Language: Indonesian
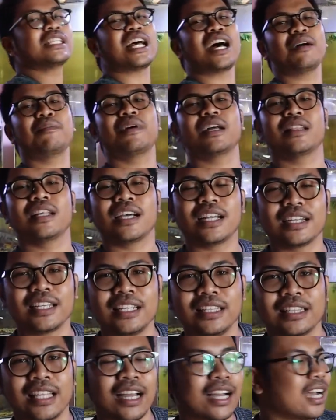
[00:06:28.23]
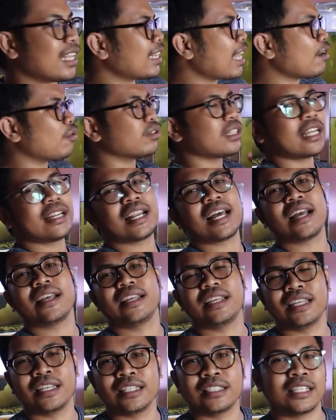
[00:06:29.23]
bersahabat dengan kita, gak takutan
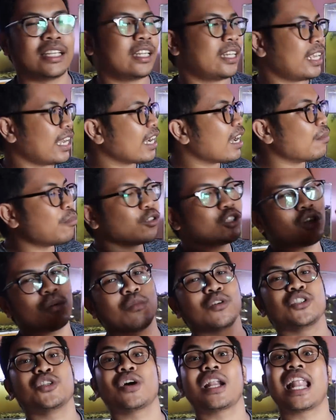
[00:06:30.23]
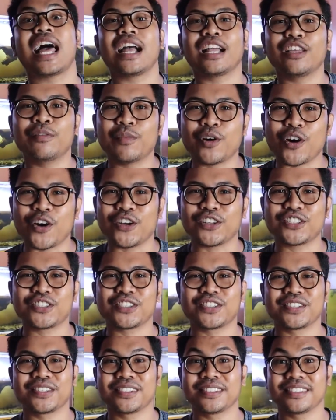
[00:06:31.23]
lagi. Jadi dia gak mojok-mojok lagi,
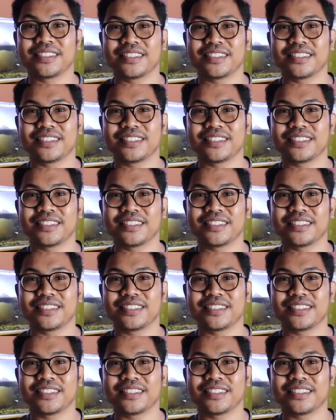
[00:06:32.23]
Bos.